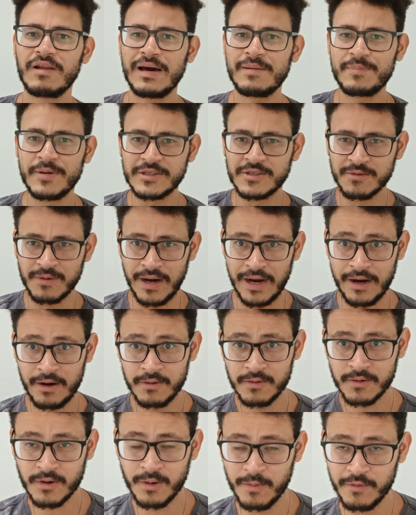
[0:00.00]
Olá
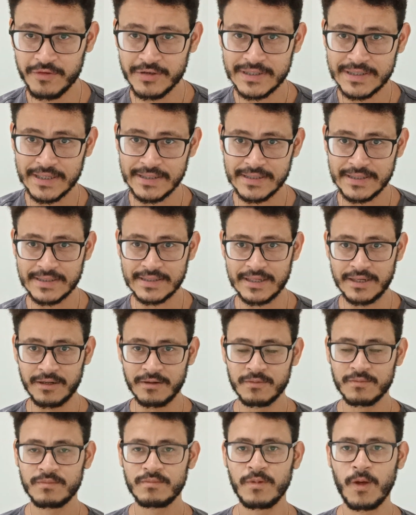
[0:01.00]
pessoal, como vocês
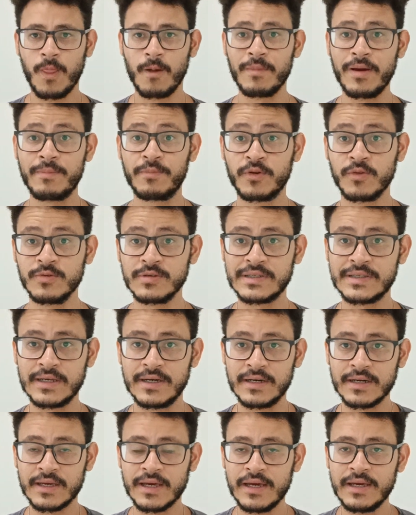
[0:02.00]
estão? Meu nome é Bruno
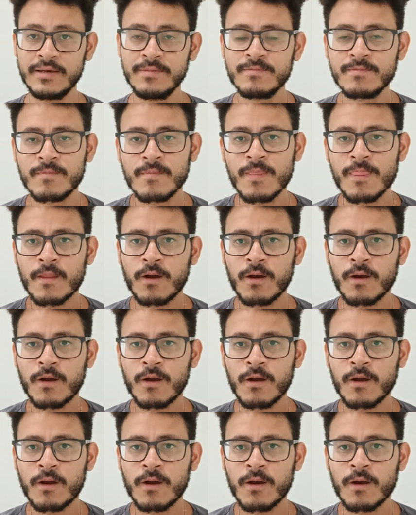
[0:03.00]
Sankey.